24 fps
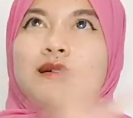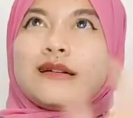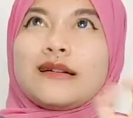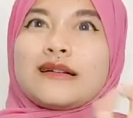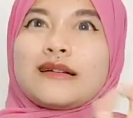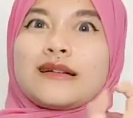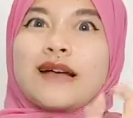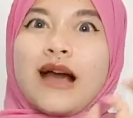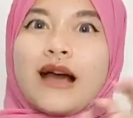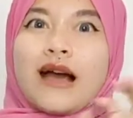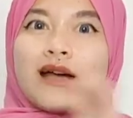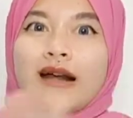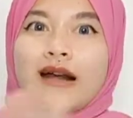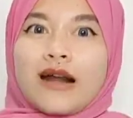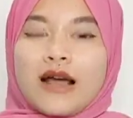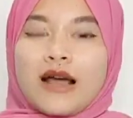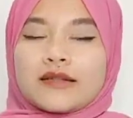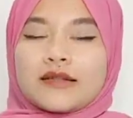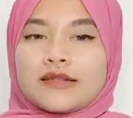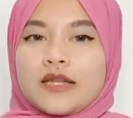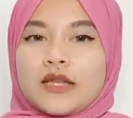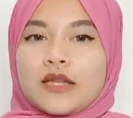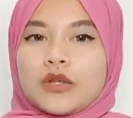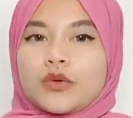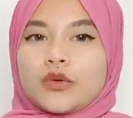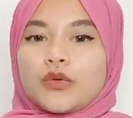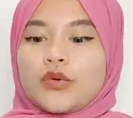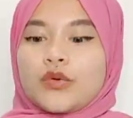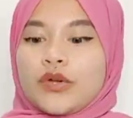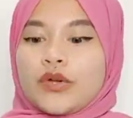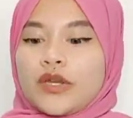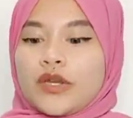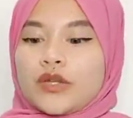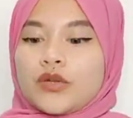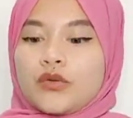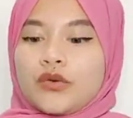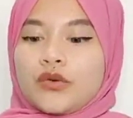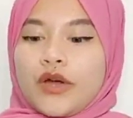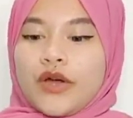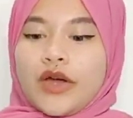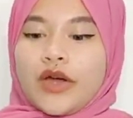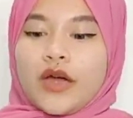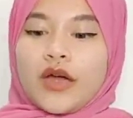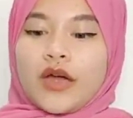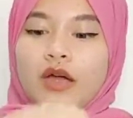nggak keras gitu ini tuh kayak